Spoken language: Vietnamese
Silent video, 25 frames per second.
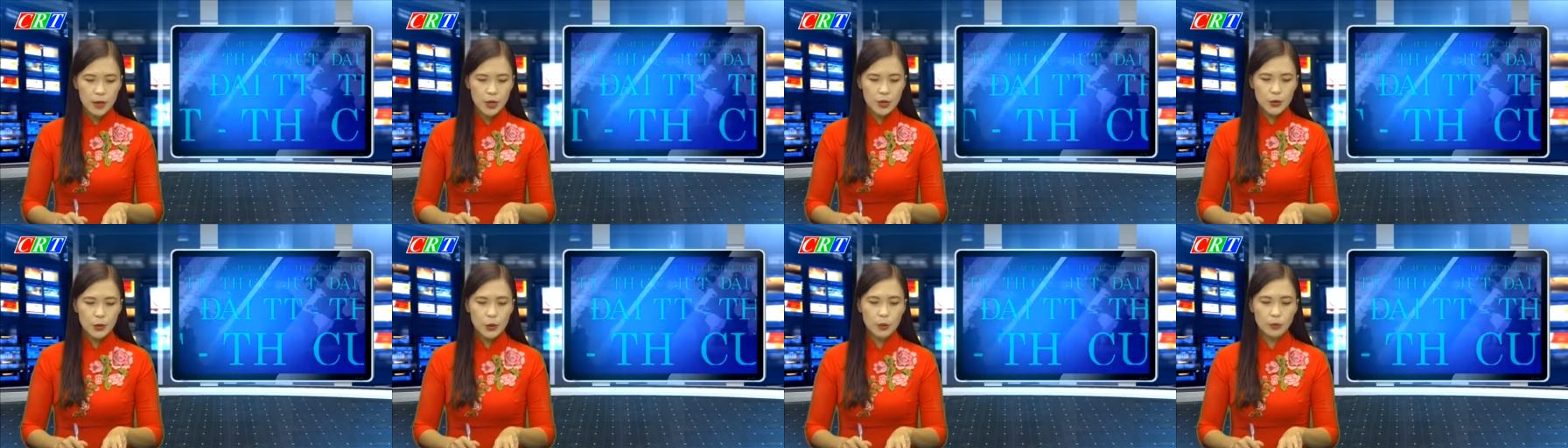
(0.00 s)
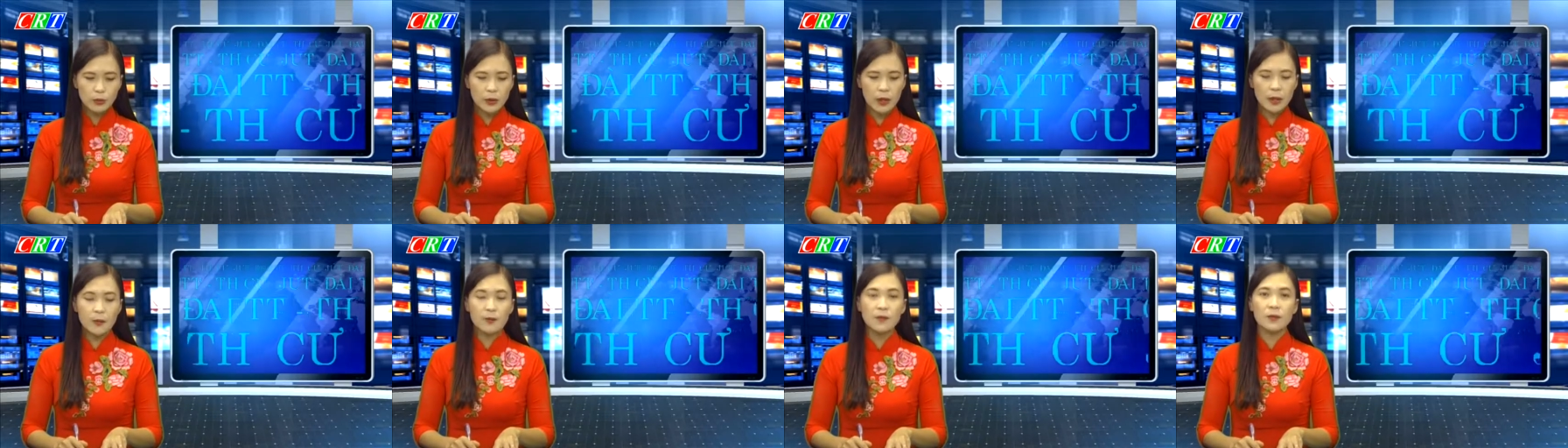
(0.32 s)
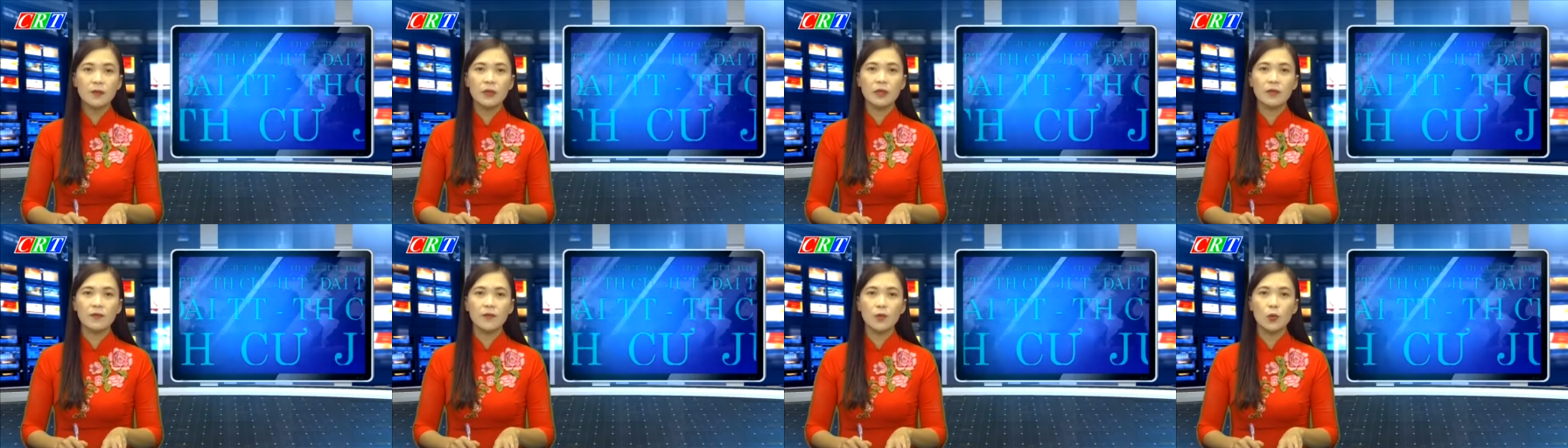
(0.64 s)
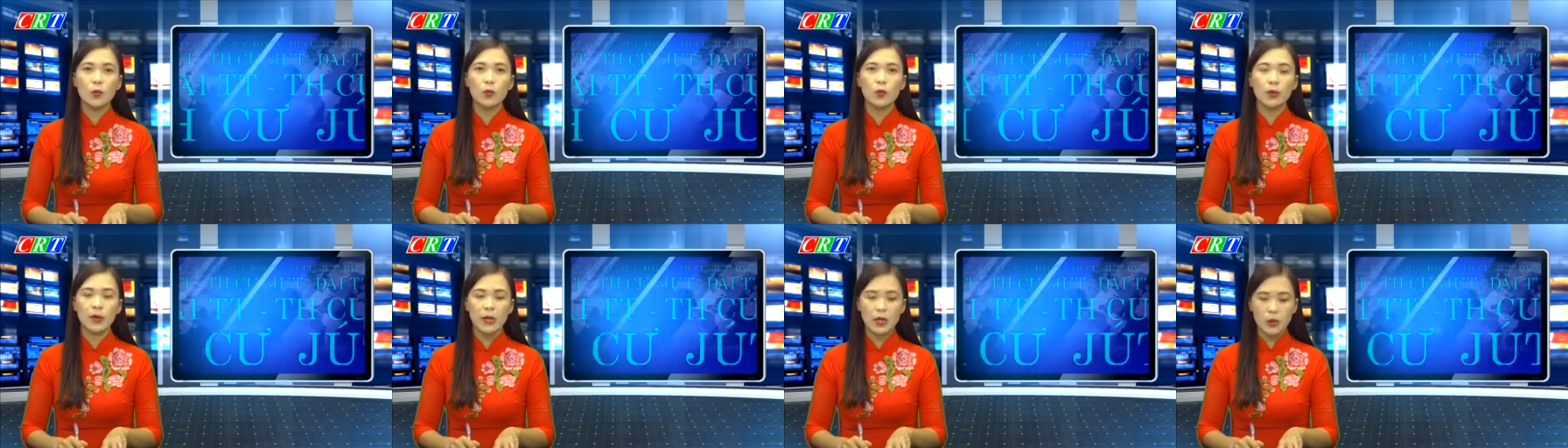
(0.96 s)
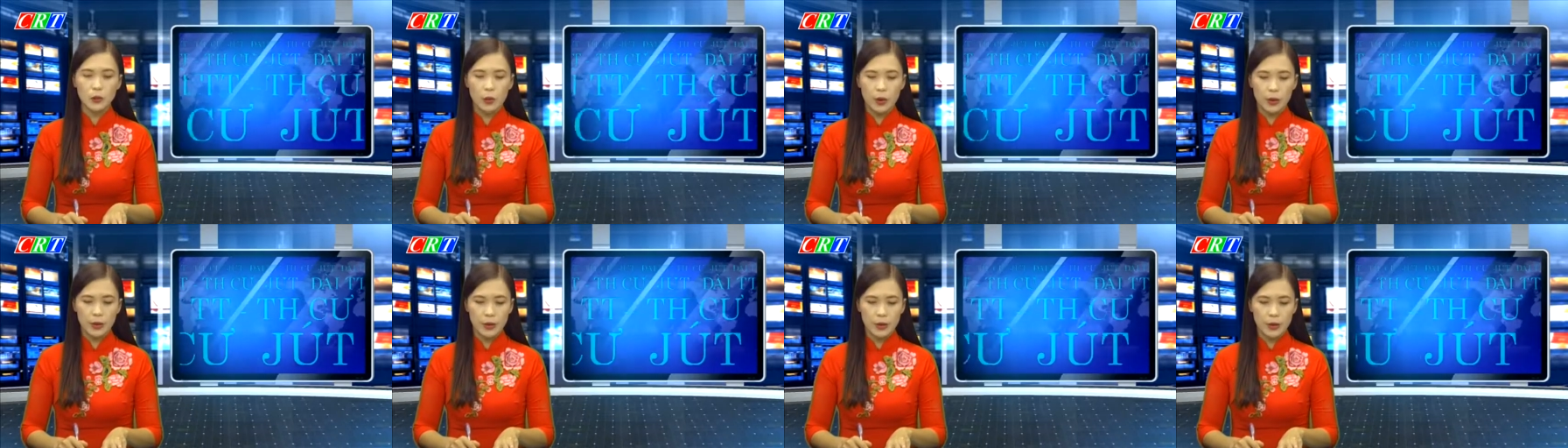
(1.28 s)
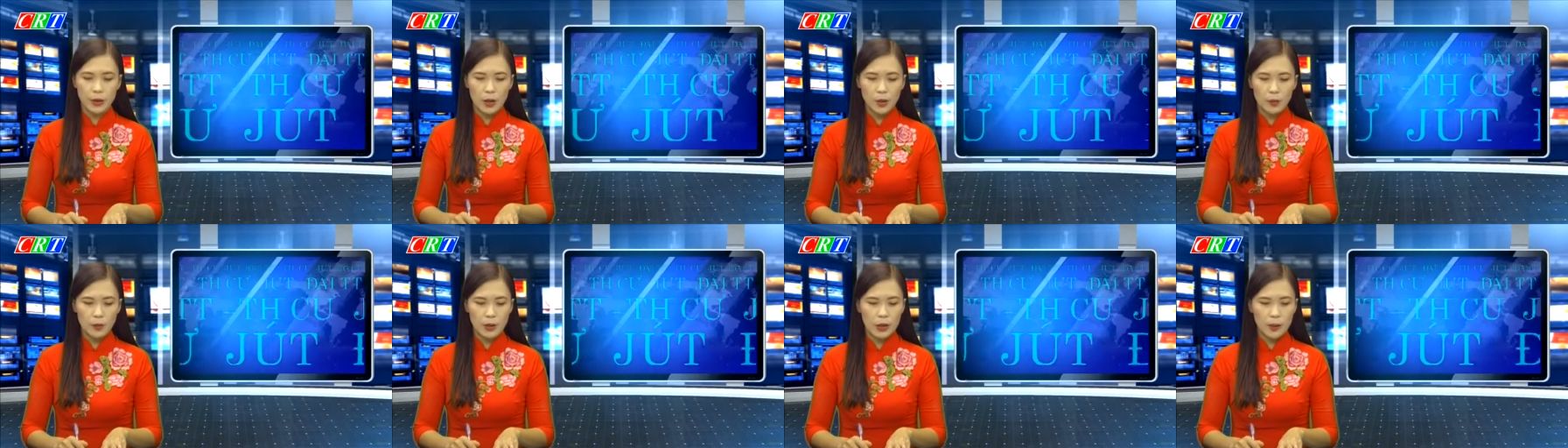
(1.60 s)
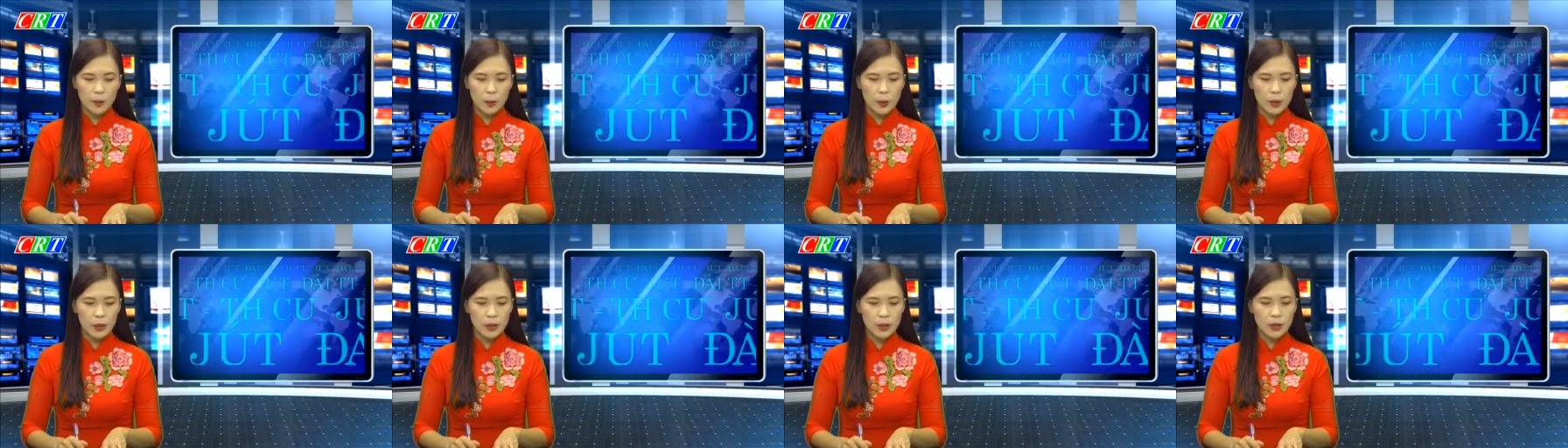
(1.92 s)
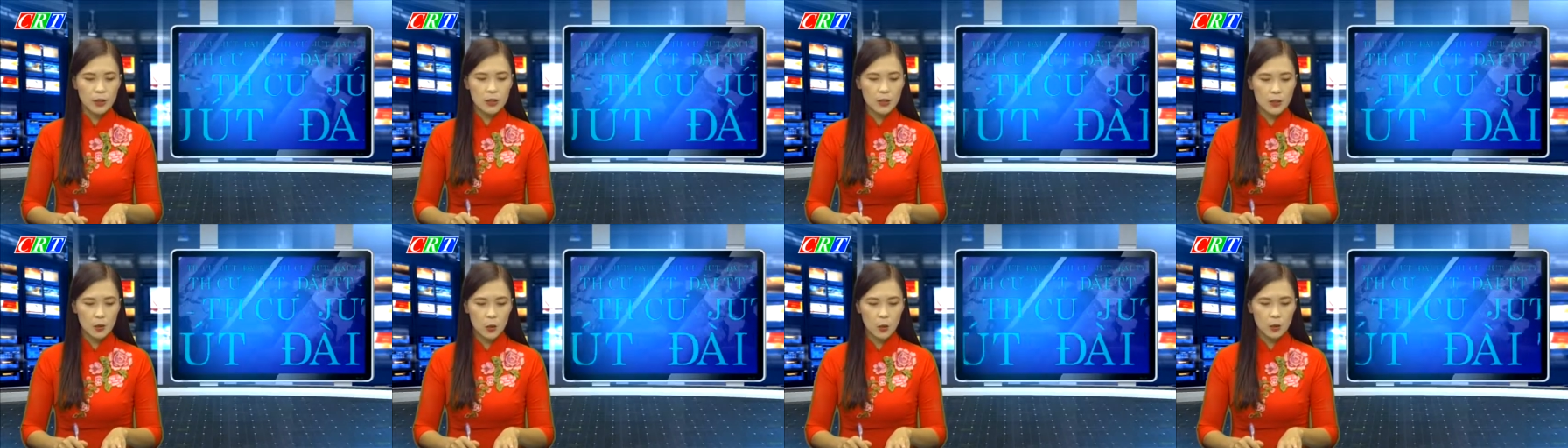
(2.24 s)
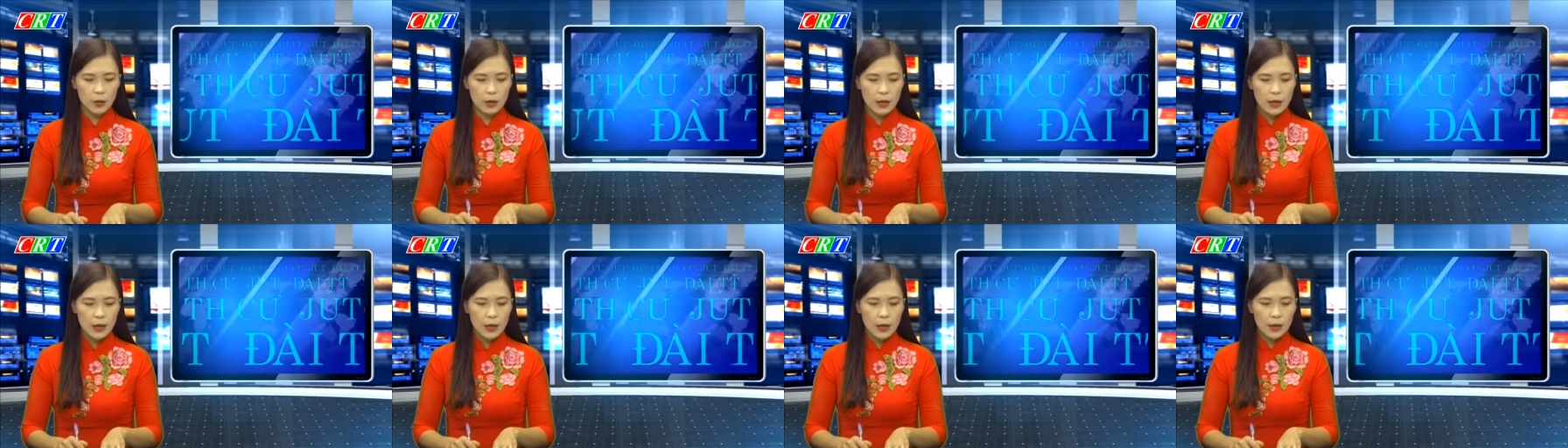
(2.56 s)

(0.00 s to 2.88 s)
Trung tâm Dịch vụ Kỹ thuật Nông nghiệp huyện Chư Sút